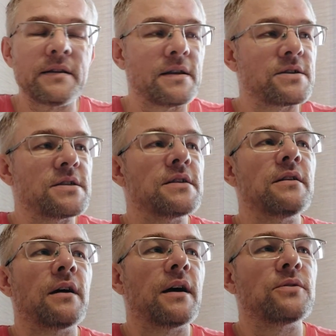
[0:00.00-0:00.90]
та же
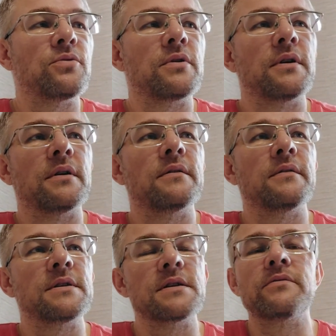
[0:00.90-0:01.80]
сила, которая
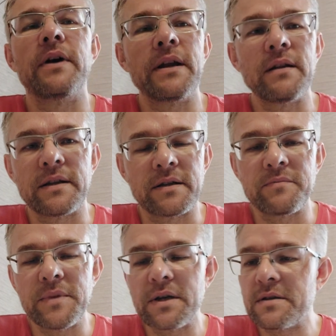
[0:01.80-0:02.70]
сотворила
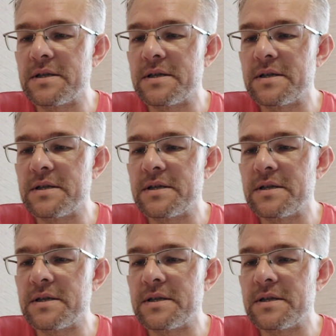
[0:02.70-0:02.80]
этот мир,